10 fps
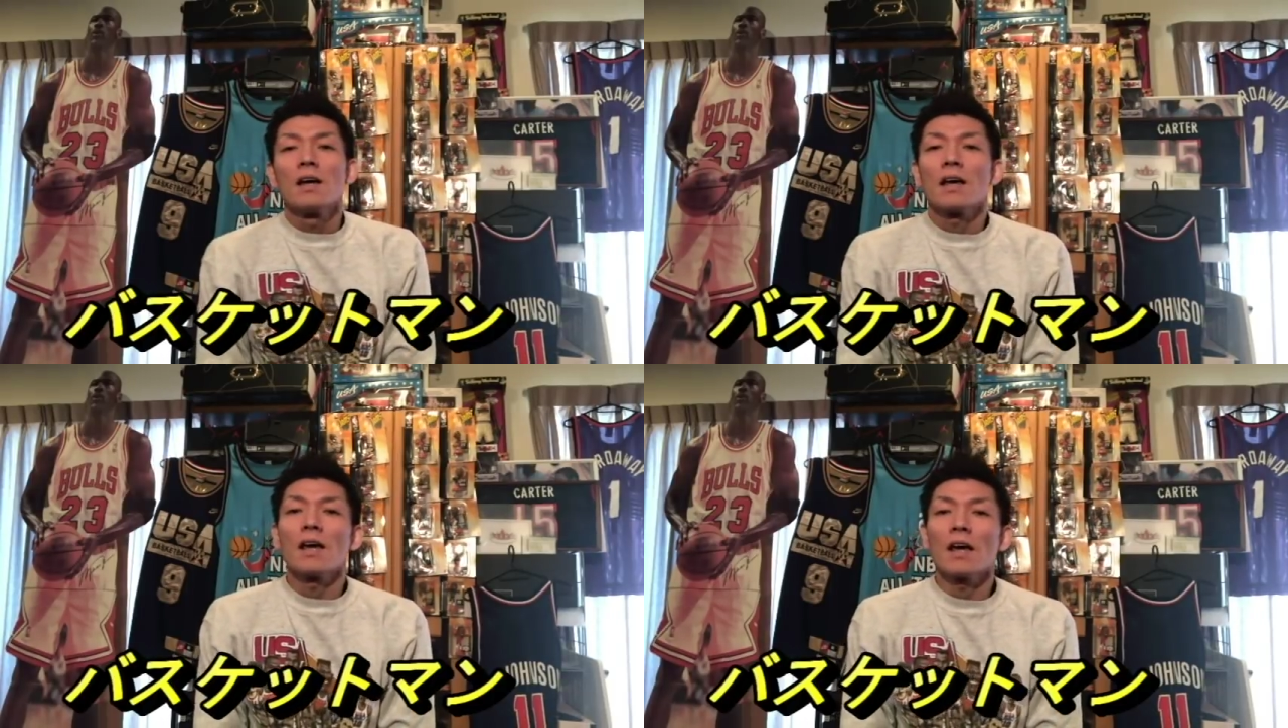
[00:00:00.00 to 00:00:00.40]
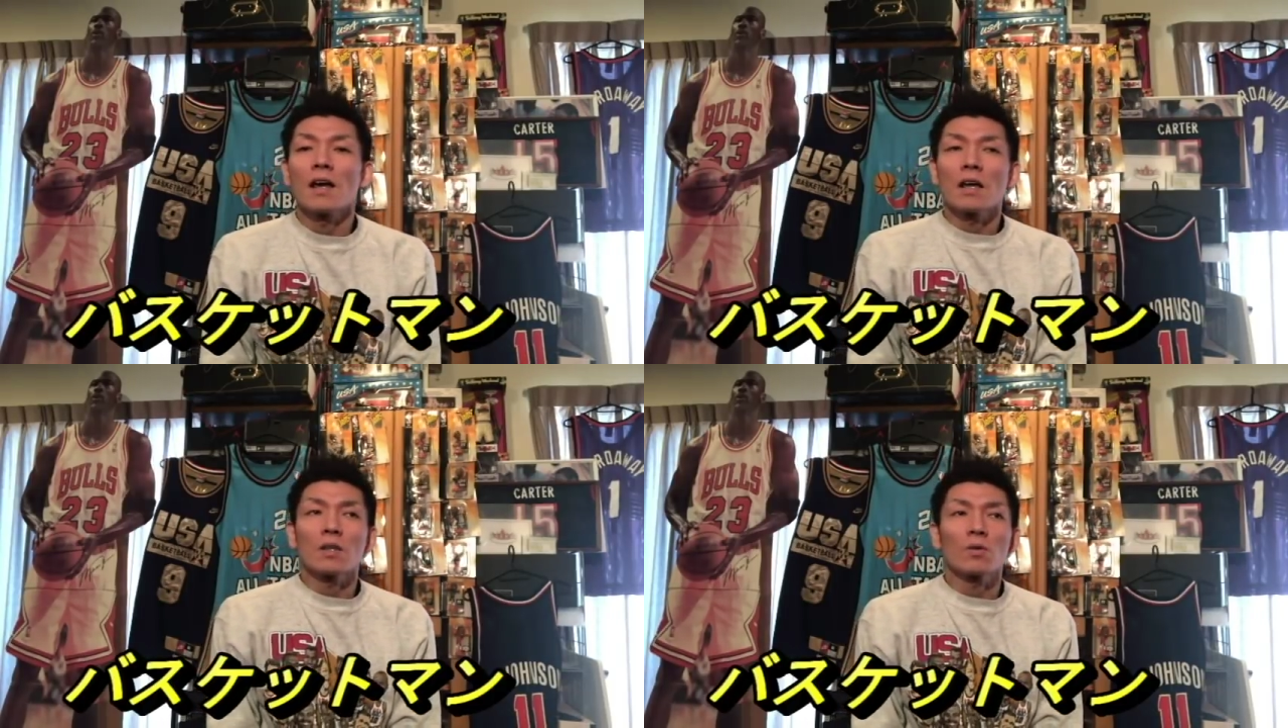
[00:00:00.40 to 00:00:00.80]

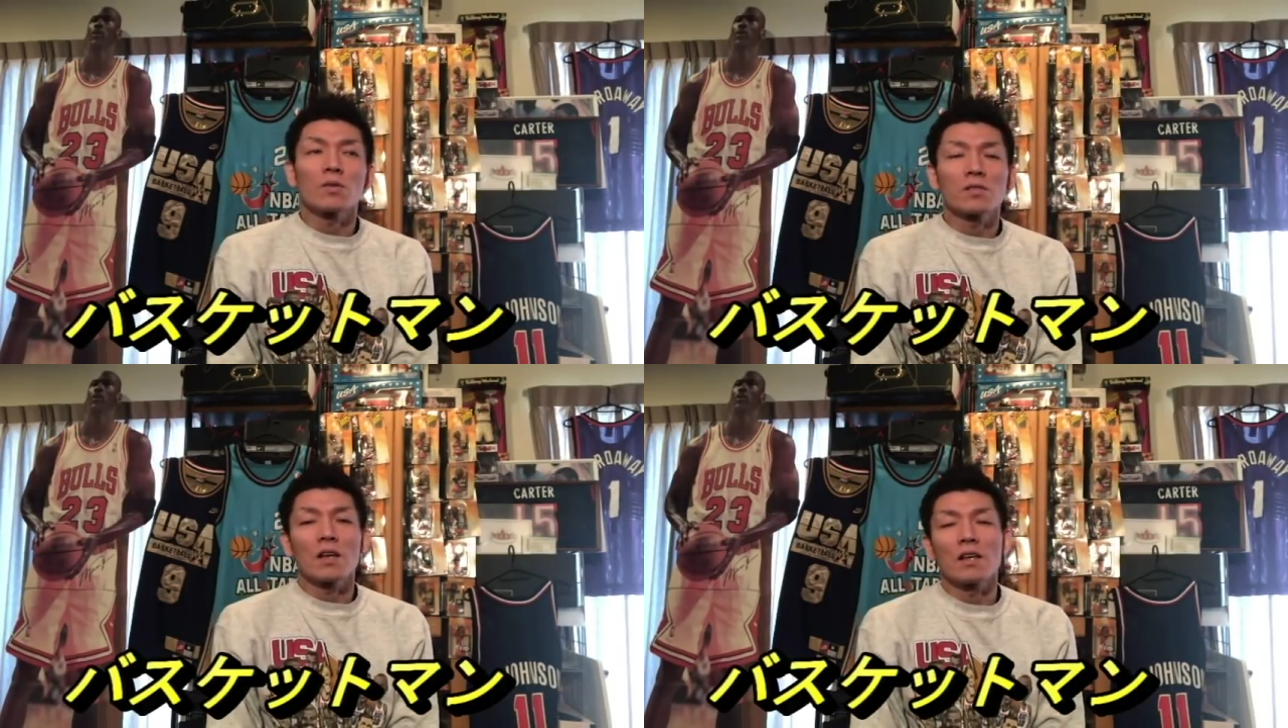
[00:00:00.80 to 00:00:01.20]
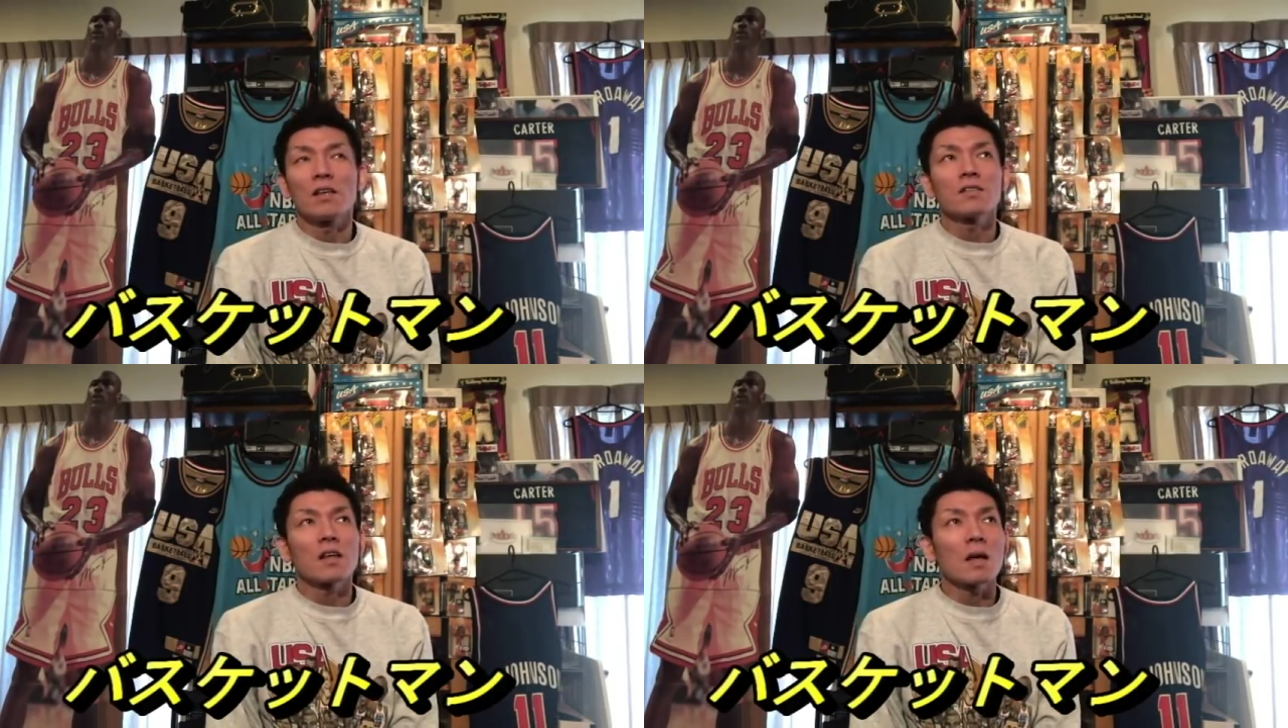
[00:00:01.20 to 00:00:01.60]
えー、っとですね、
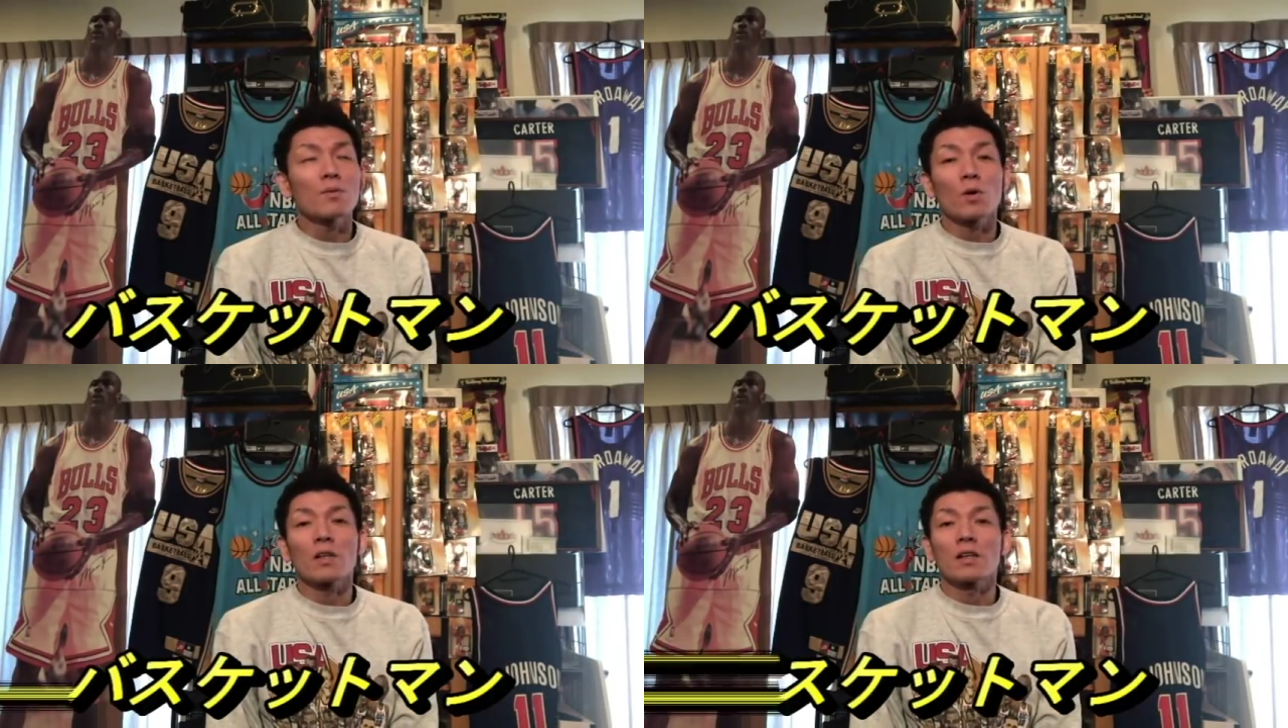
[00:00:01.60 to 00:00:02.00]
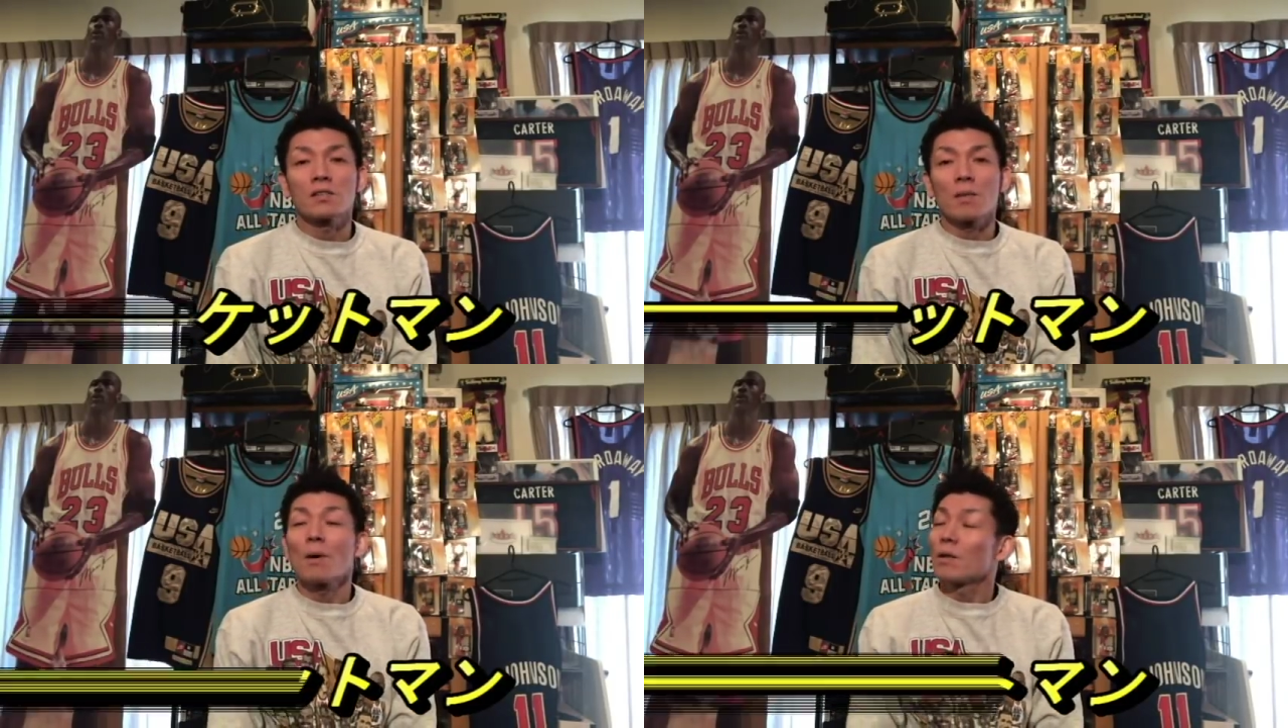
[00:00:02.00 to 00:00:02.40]
インスタライブとかで
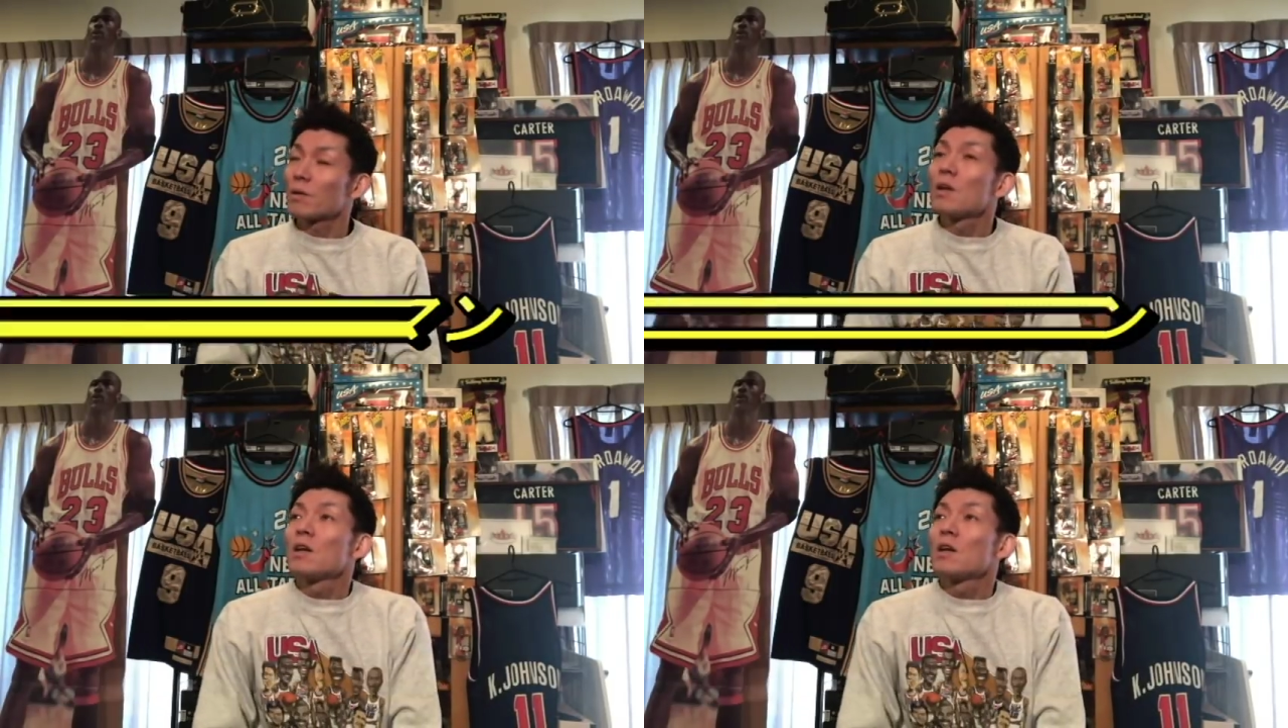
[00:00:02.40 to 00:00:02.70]
すね、まあ、